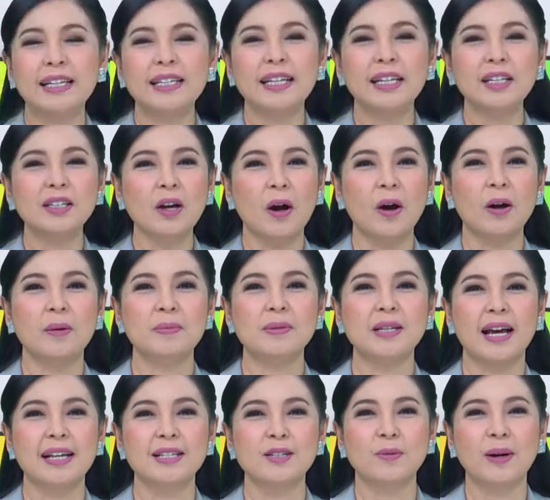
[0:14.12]
Lightning Talk กับ
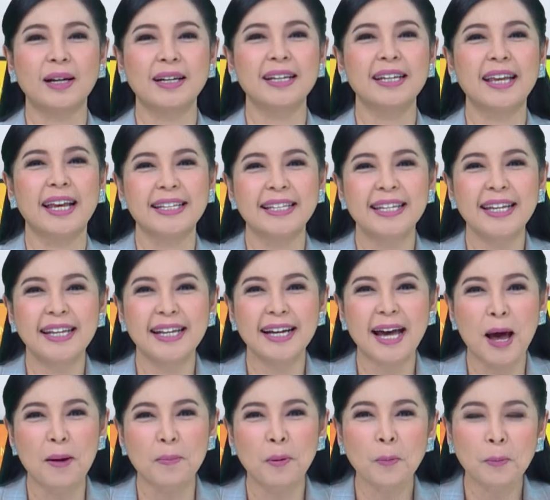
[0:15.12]
สายสวรรค์ขยันยิ่ง
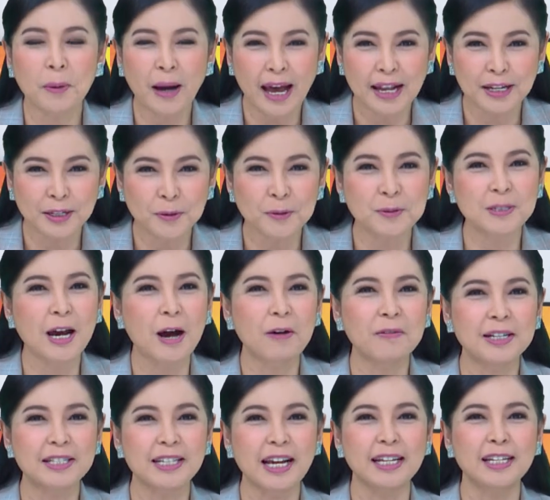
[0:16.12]
ค่ะพบกันทุกเช้า
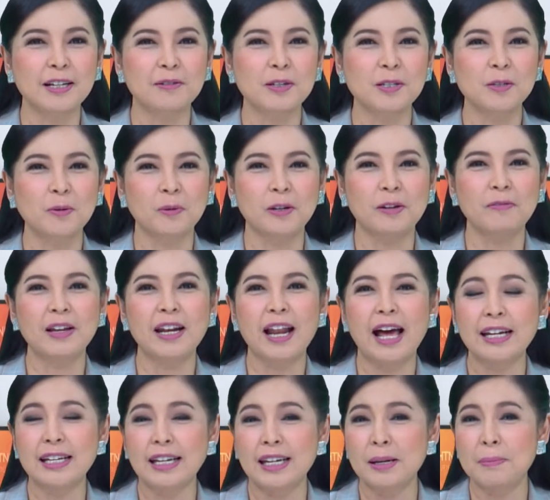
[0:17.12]
วันจันทร์ถึงวันศุกร์ในเว
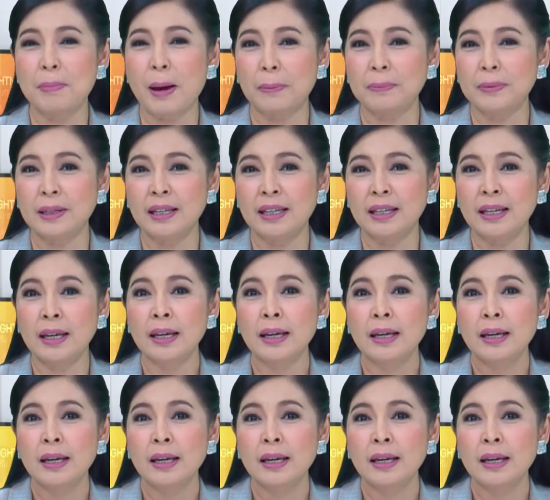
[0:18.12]
ลาดีๆแบบนี้